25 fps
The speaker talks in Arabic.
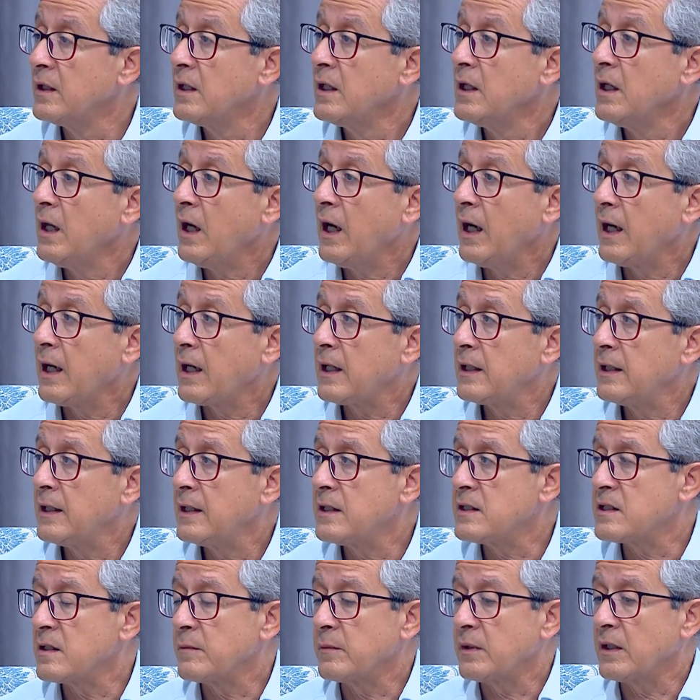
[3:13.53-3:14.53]
نعم. حق
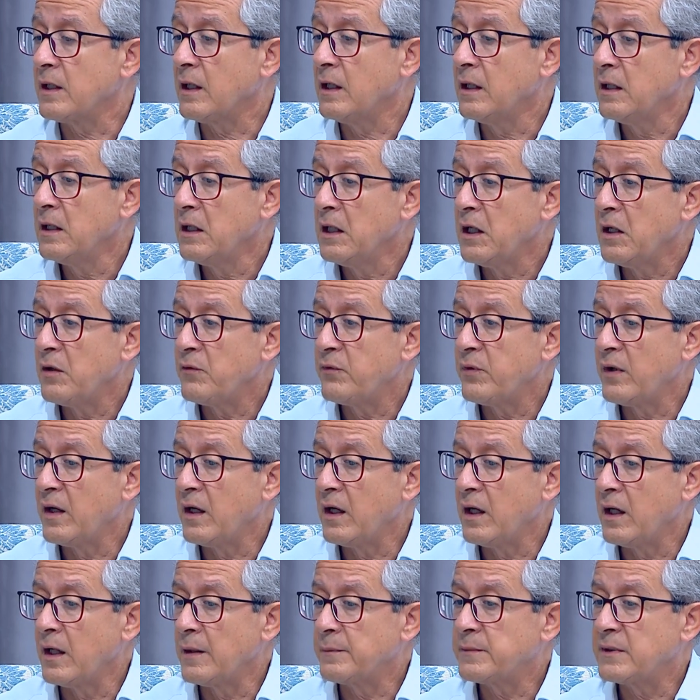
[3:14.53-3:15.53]
للجميع
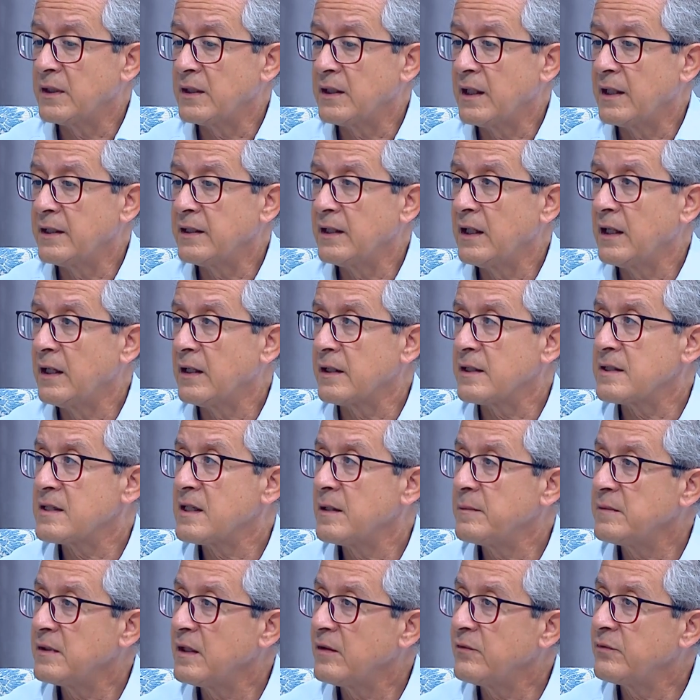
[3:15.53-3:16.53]
فابتدأنا
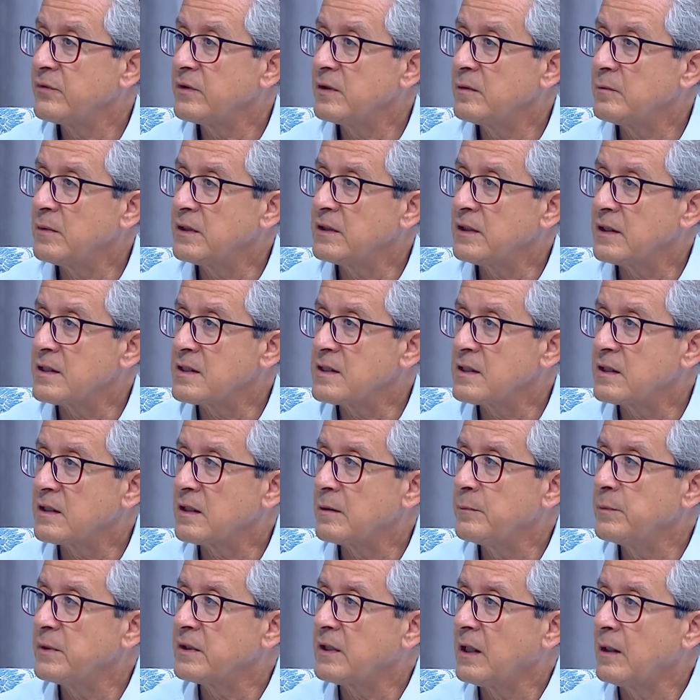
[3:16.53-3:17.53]
رسمنا في مدرسة
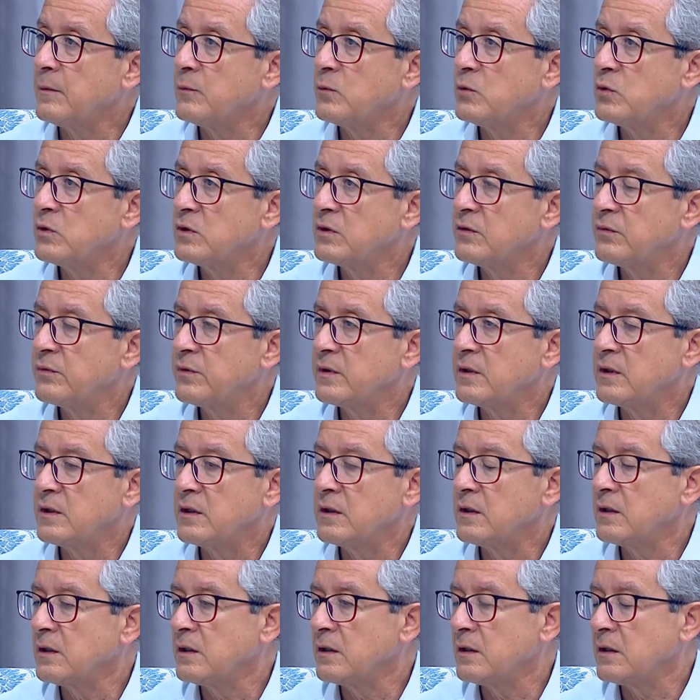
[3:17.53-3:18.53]
ربة عمون
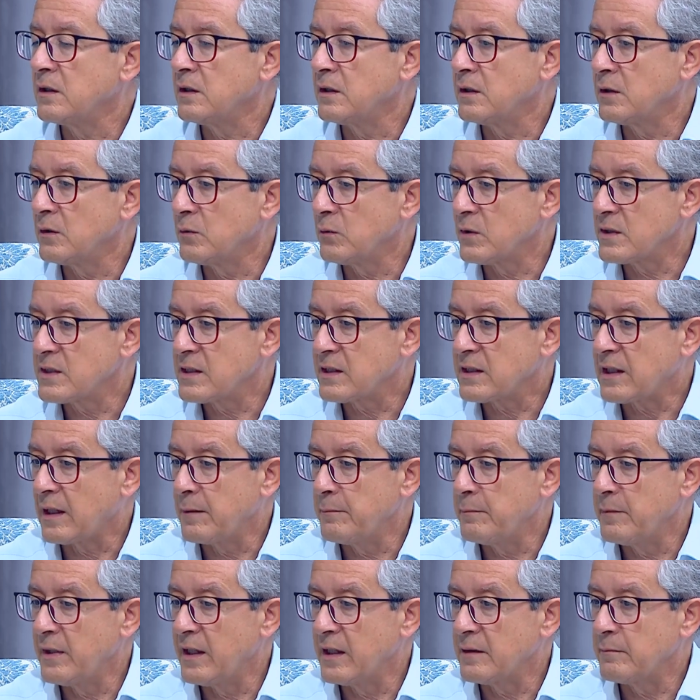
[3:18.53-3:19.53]
في وسط
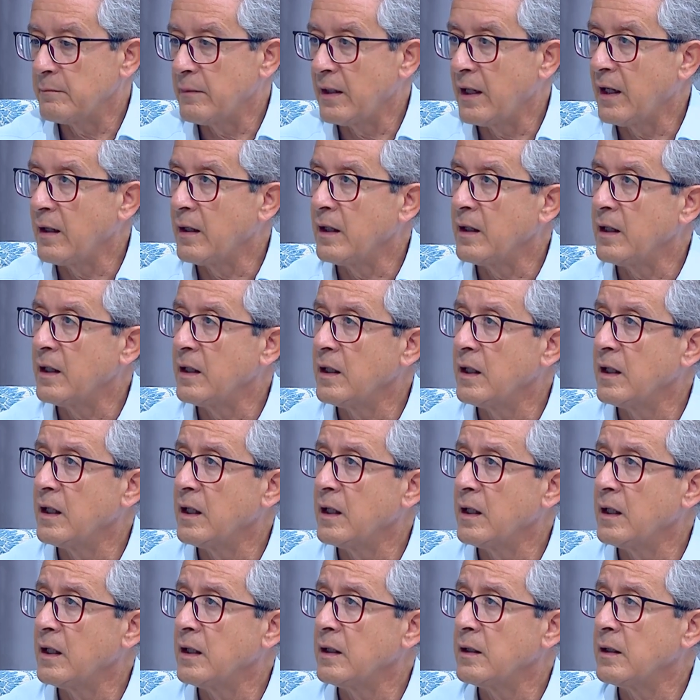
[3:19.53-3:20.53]
عمان
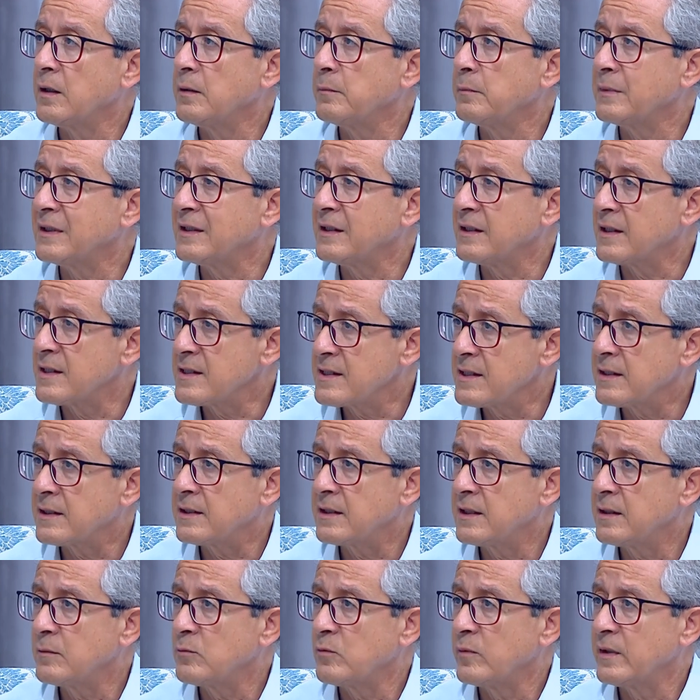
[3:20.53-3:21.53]
مع
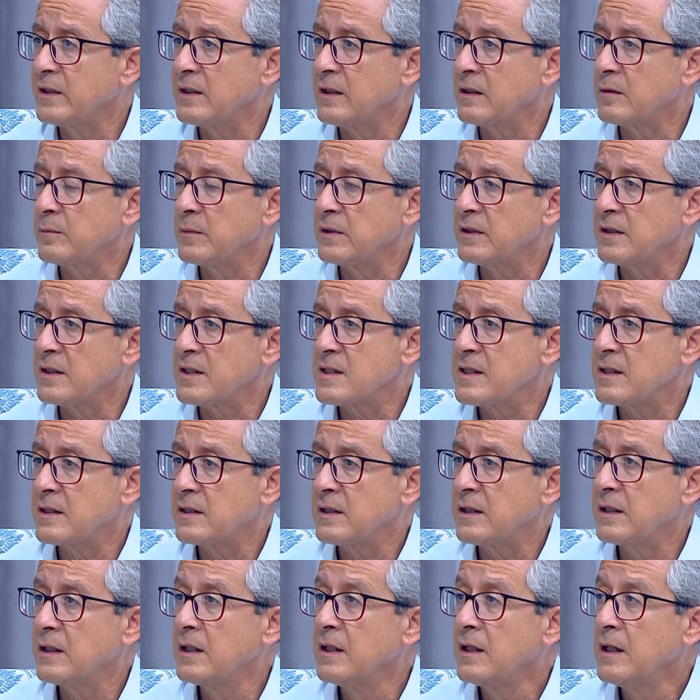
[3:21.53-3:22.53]
مدرستي مبادرة
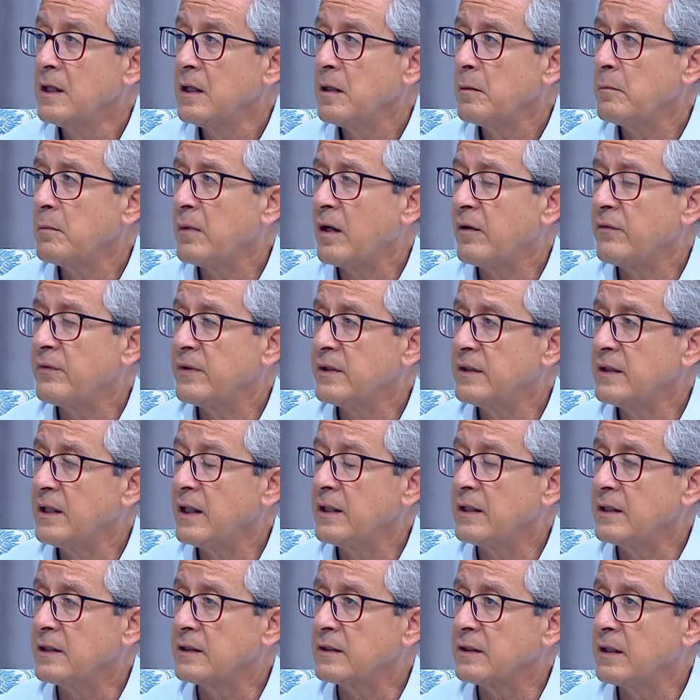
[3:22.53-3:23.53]
مدرستي مع
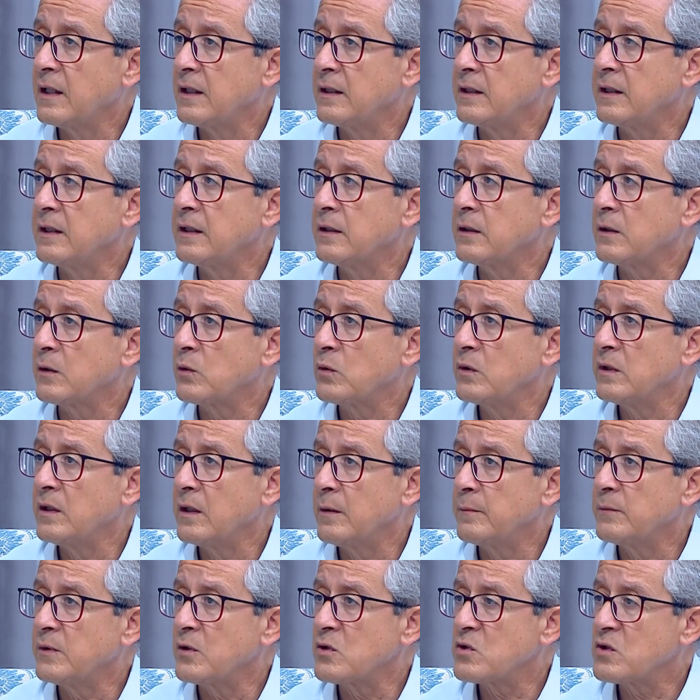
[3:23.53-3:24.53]
فنان إيطالي
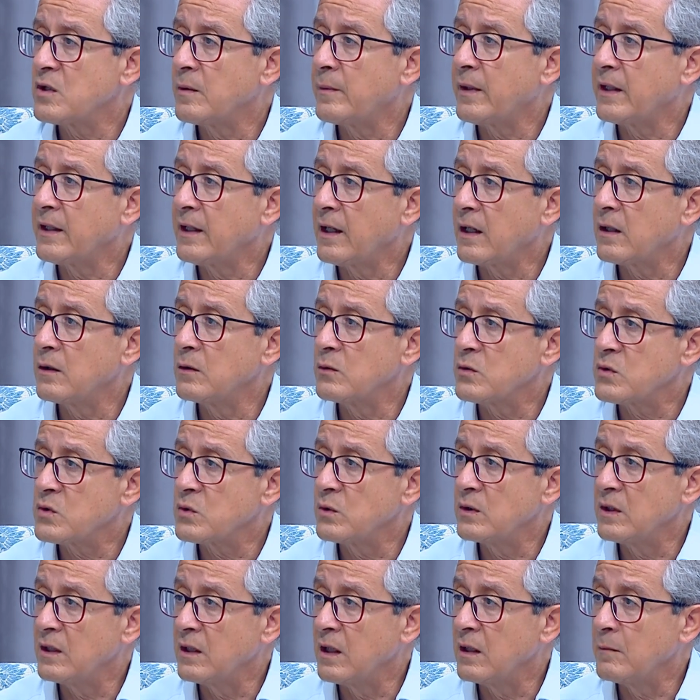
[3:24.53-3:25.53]
كنا بنرسم عن حق
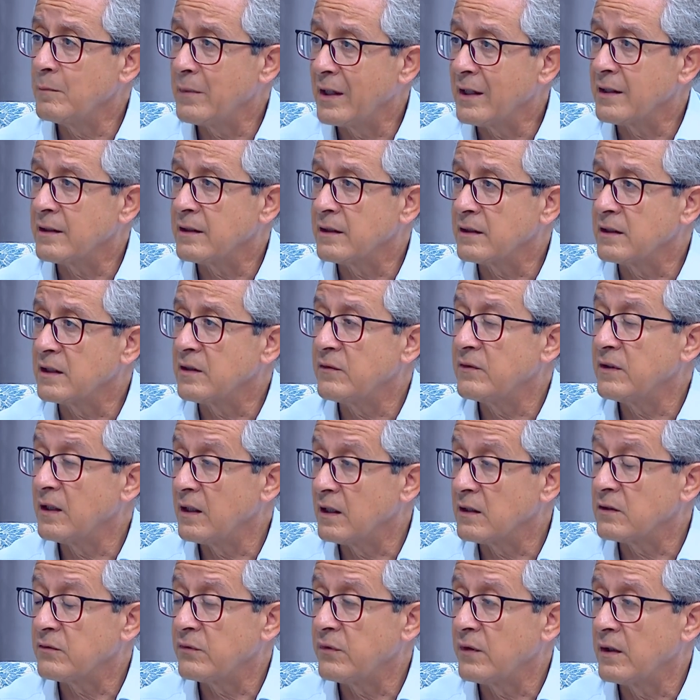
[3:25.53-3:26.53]
الوصول إلى الماء النظيف
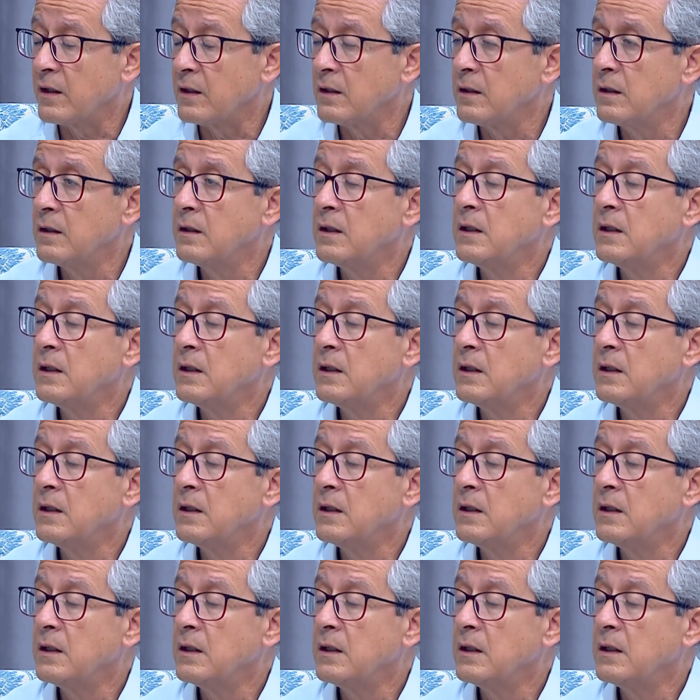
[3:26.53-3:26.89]
للأطفال